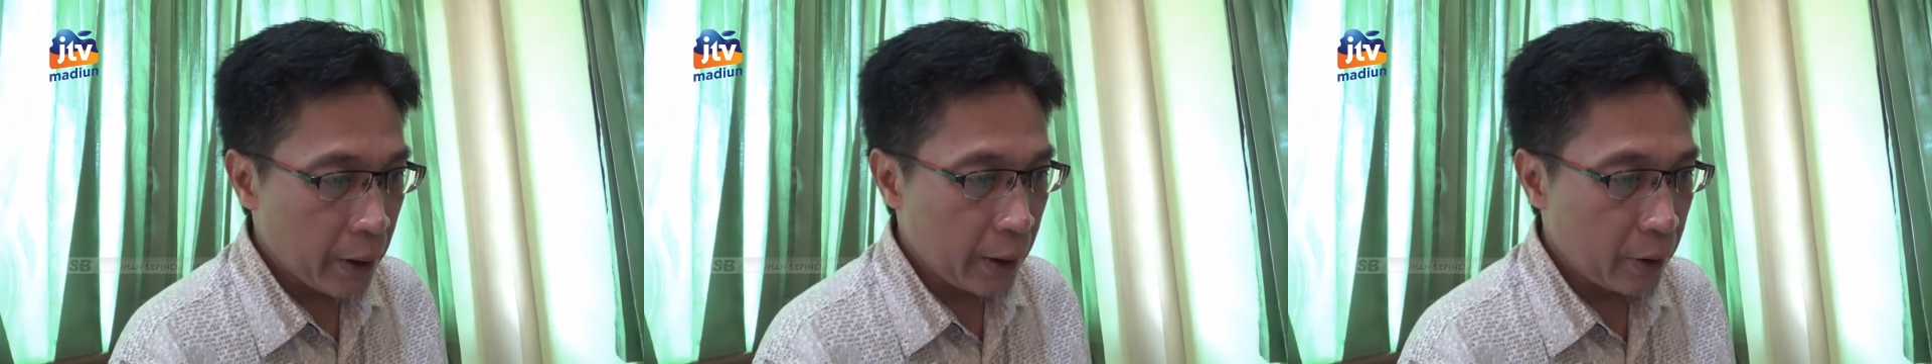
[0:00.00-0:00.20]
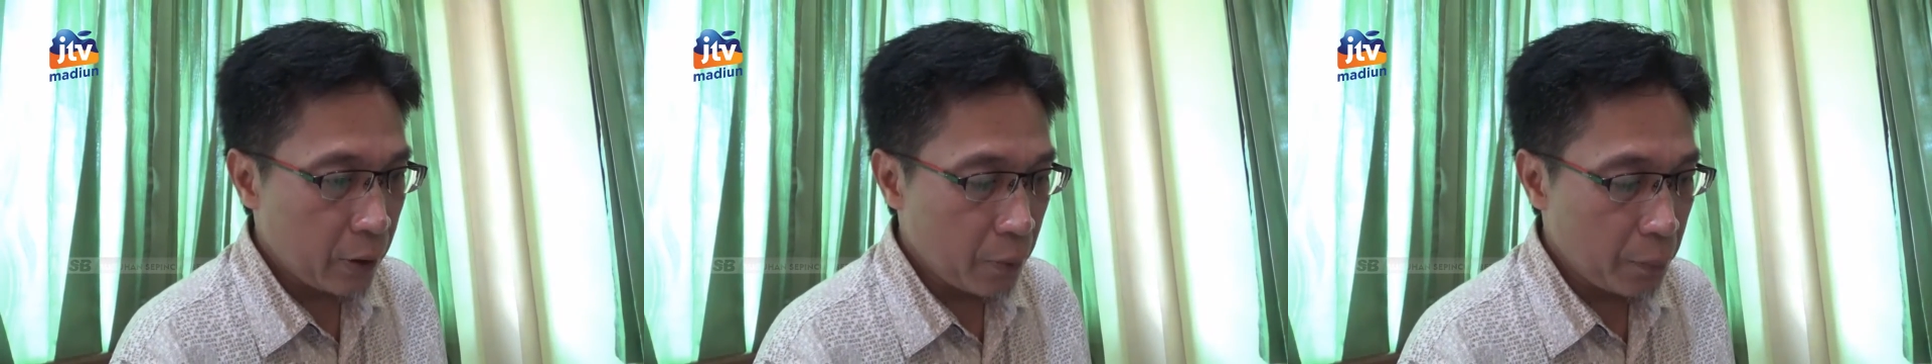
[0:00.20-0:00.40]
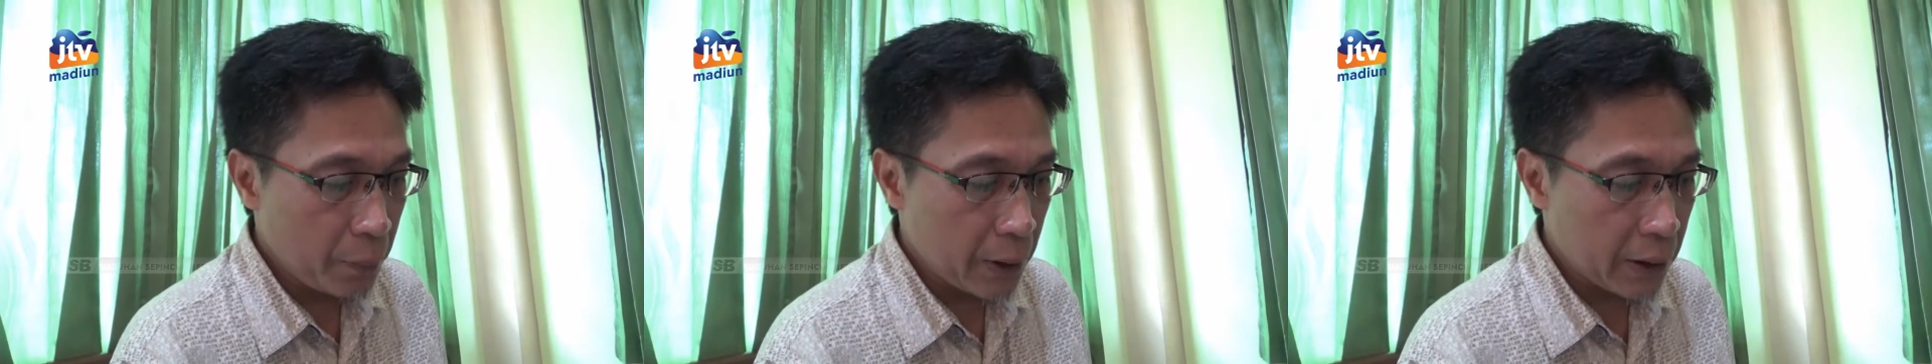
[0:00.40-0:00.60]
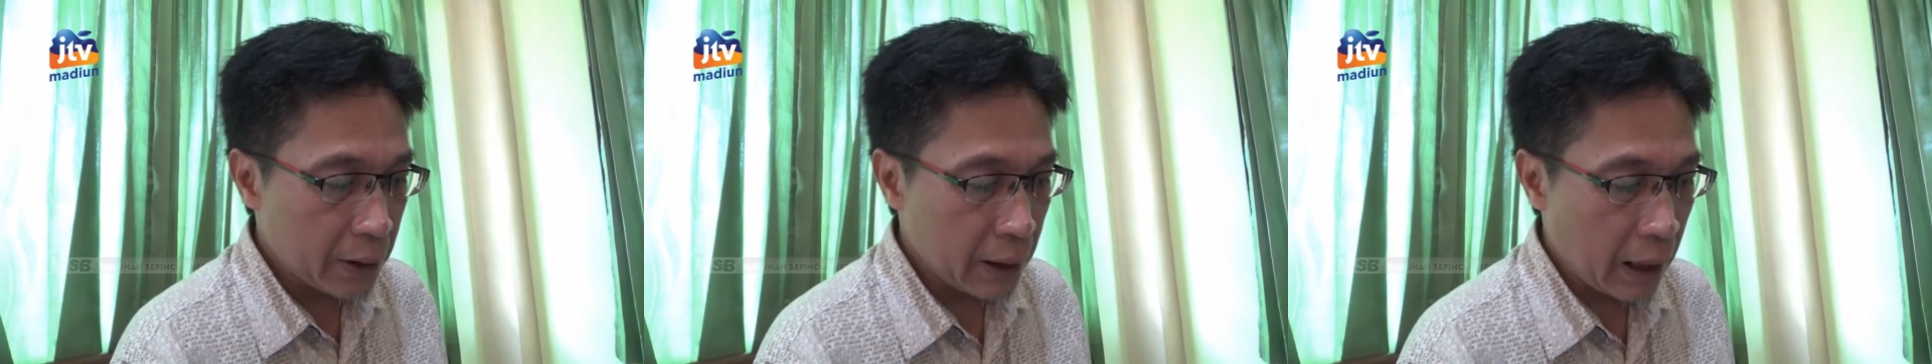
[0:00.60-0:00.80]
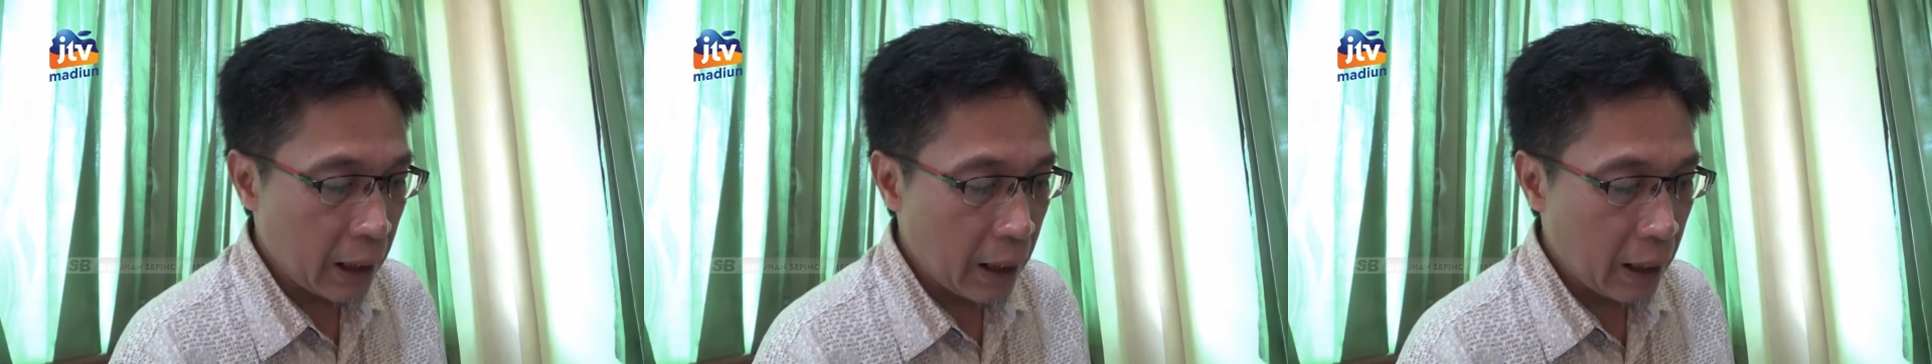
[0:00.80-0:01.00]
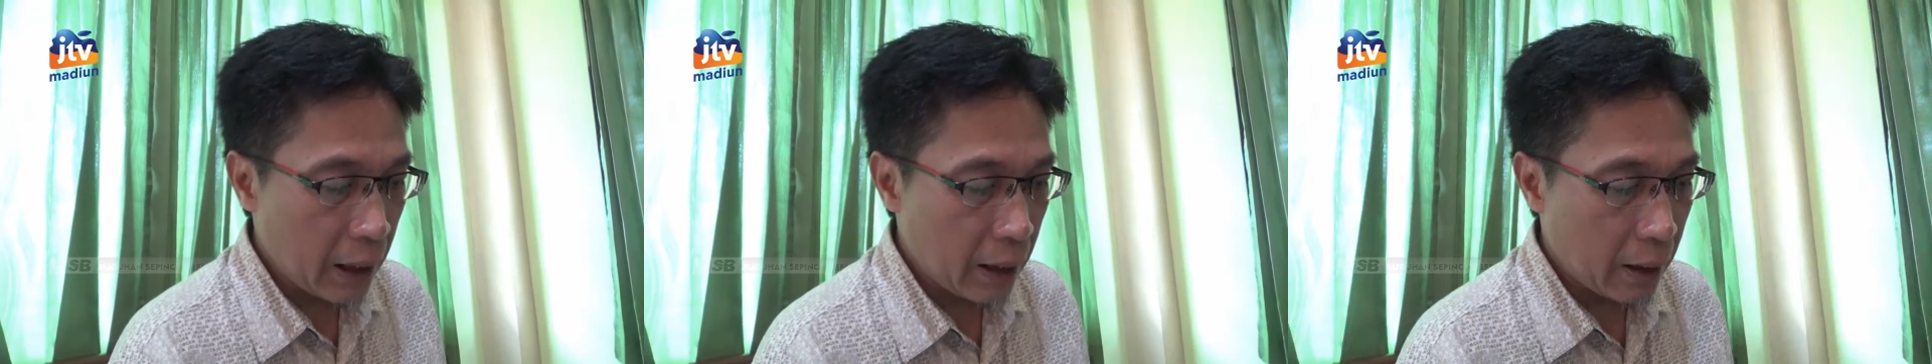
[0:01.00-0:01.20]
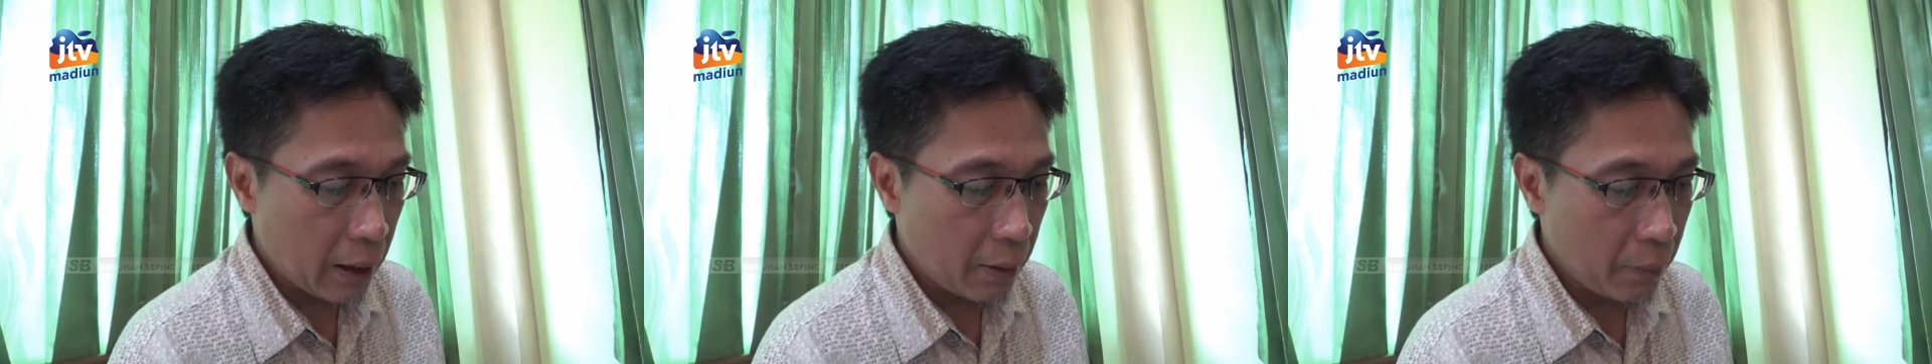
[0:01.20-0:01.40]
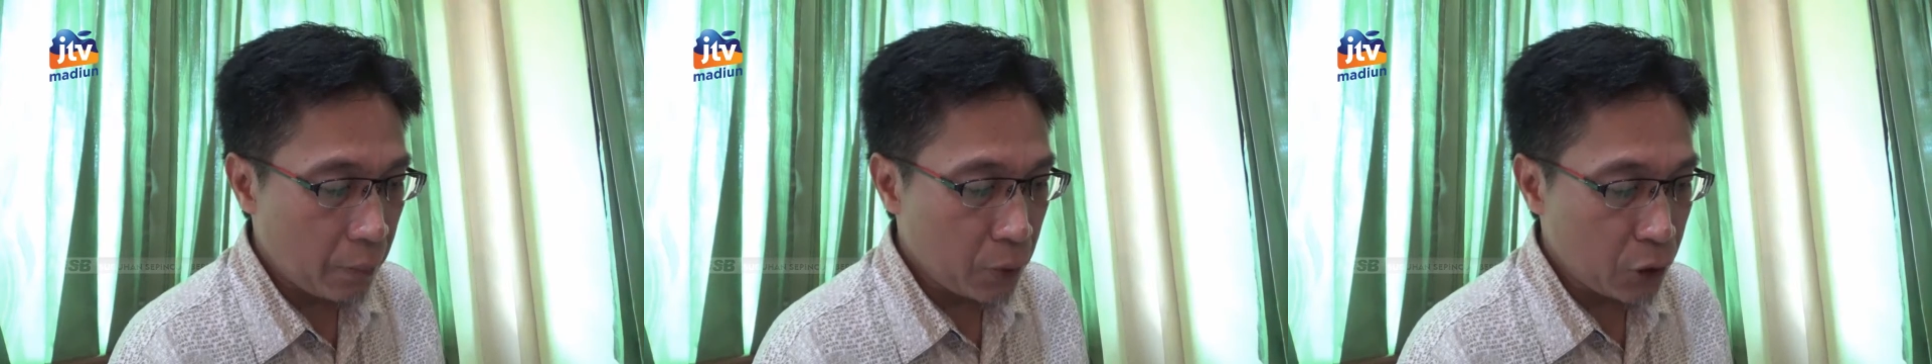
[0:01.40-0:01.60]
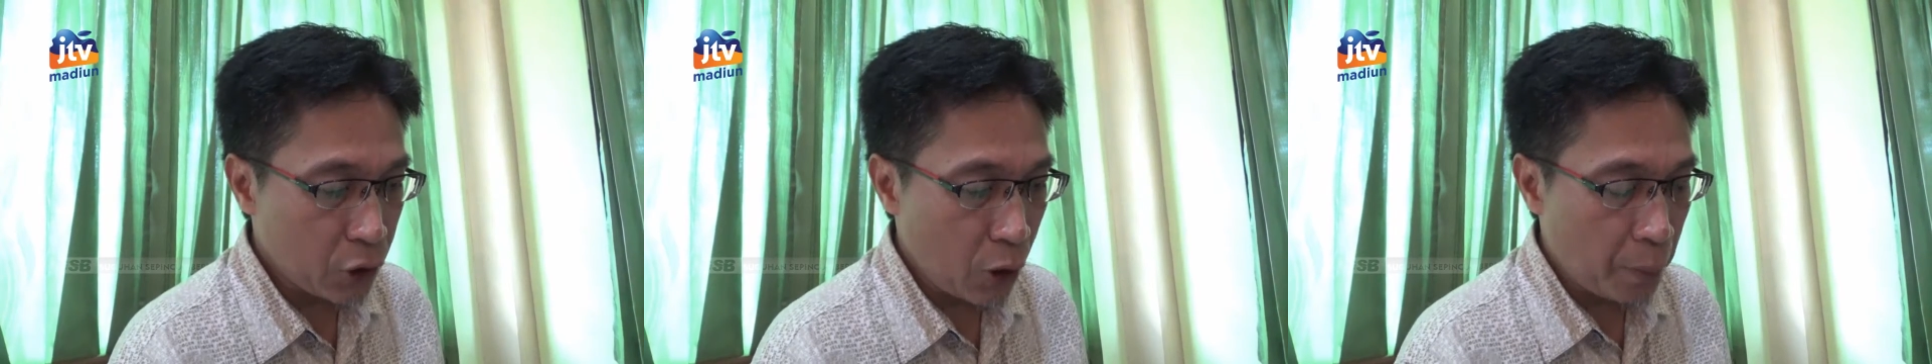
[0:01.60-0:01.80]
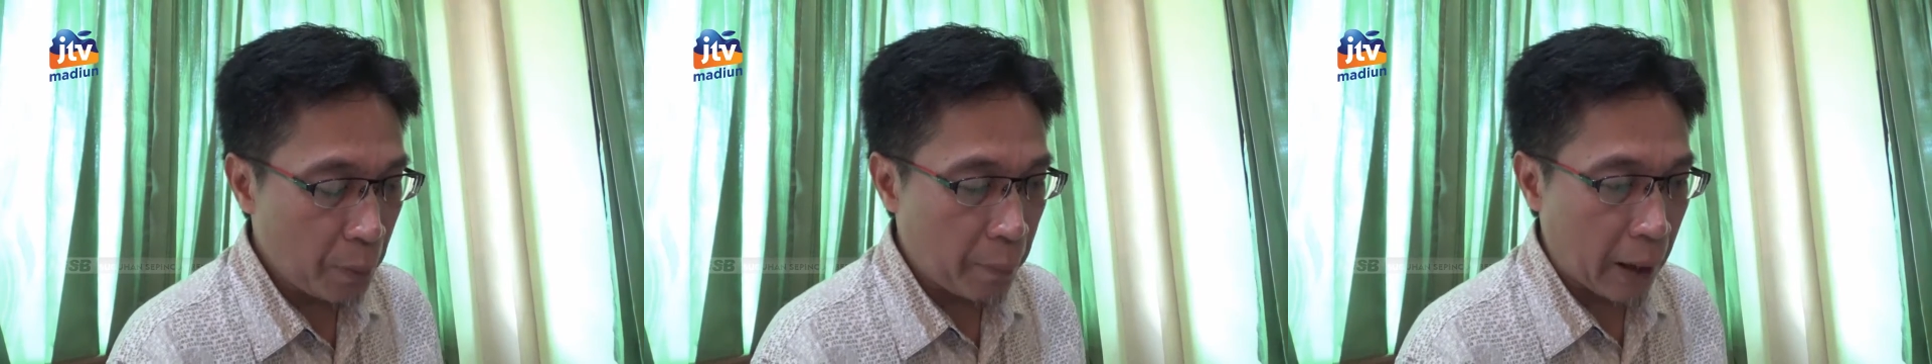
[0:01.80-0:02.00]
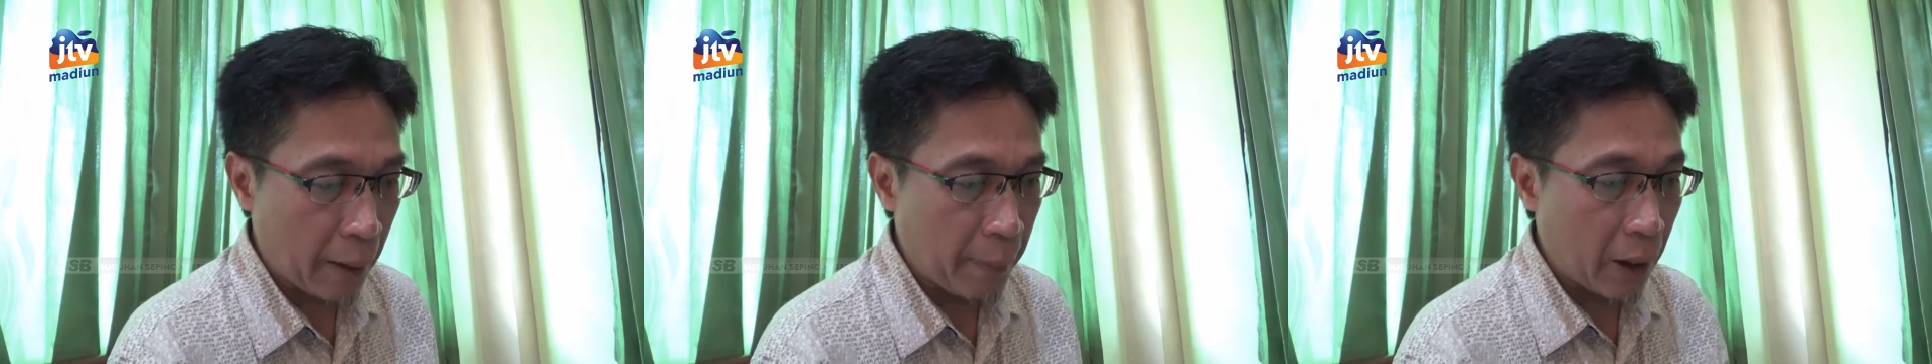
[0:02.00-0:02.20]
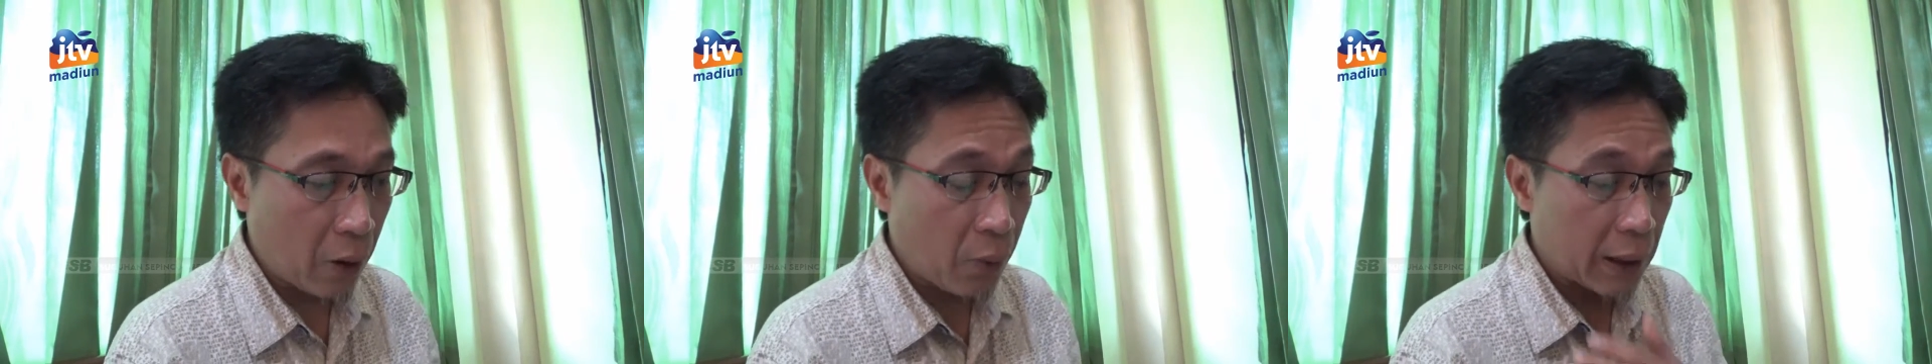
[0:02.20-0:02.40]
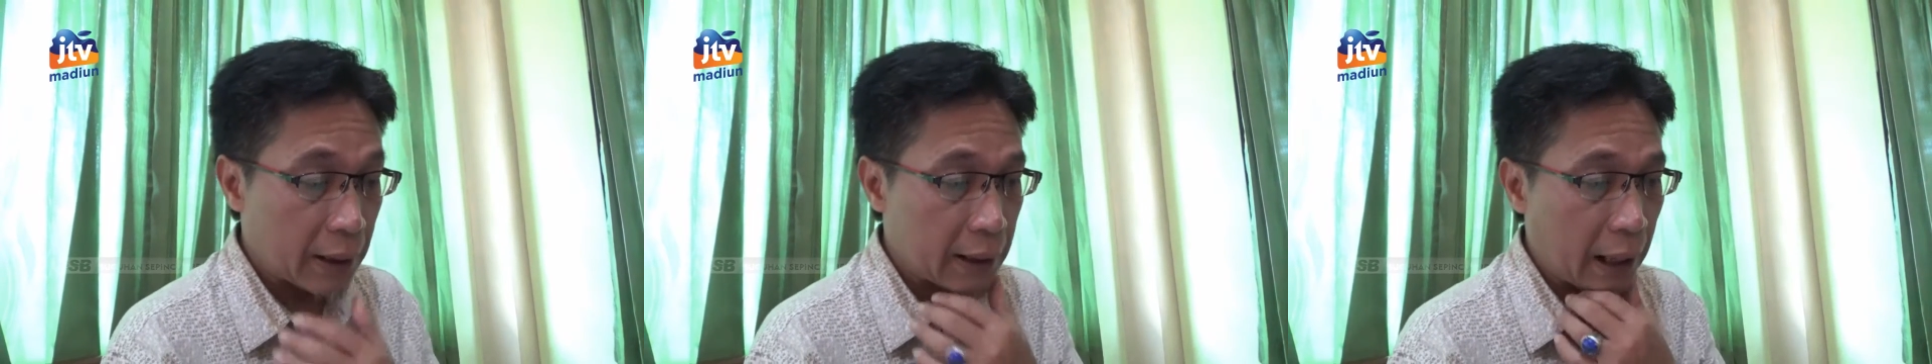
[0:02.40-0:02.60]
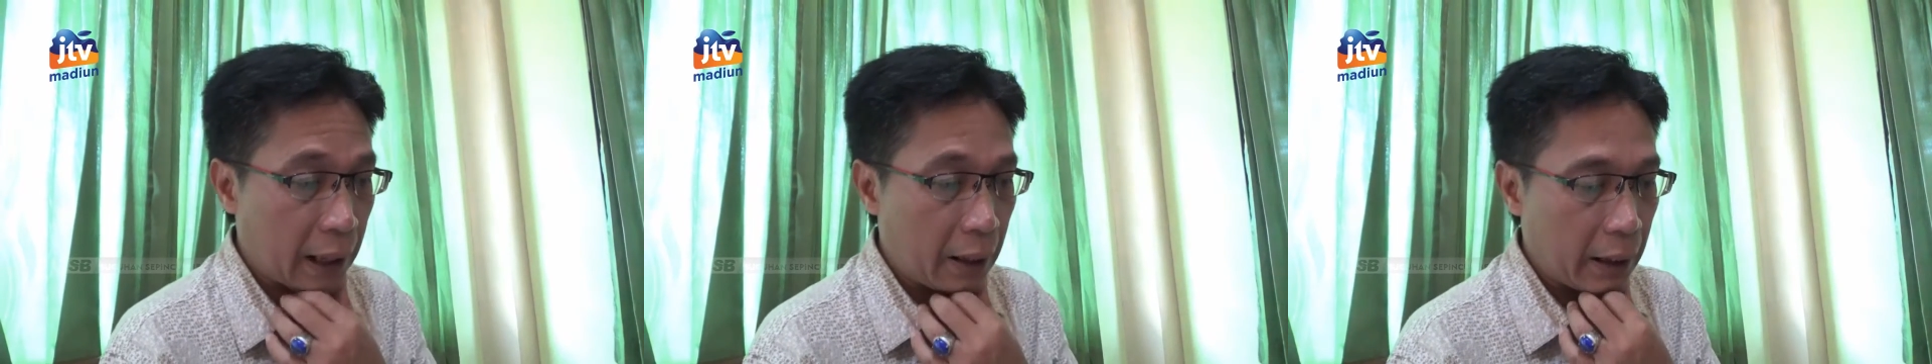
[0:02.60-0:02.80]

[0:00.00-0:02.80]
itu bisa muncul beberapa ruas